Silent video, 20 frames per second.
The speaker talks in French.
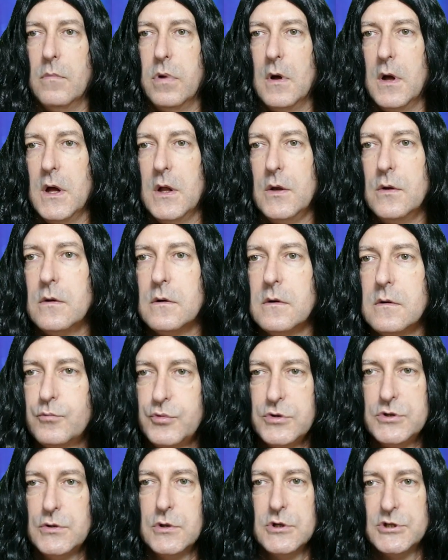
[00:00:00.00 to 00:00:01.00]
Bah non,
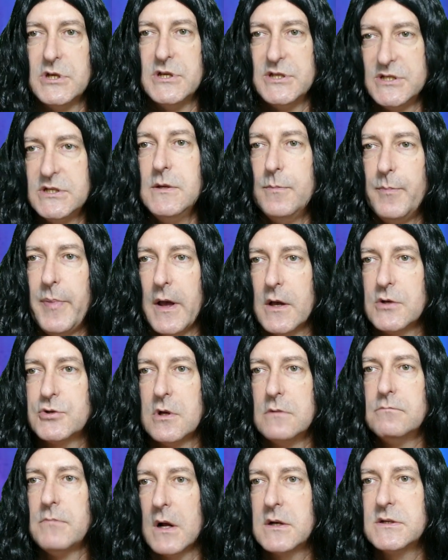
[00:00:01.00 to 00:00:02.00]
puisque c'est 6
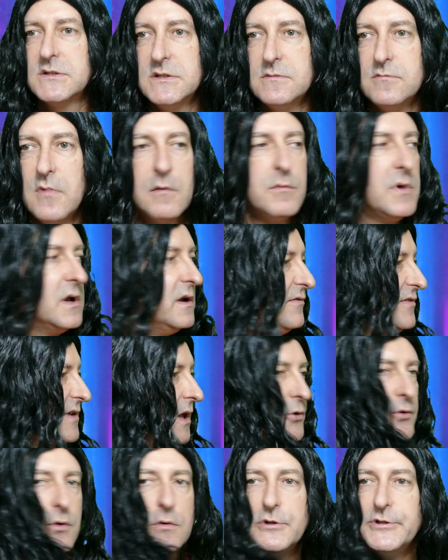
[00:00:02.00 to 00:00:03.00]
personnes maximum, elle
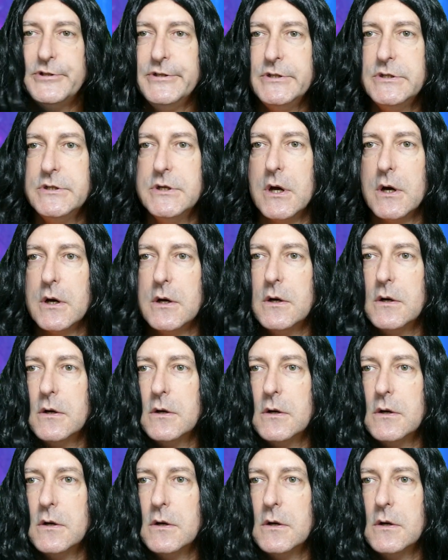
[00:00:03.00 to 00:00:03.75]
vient de le dire.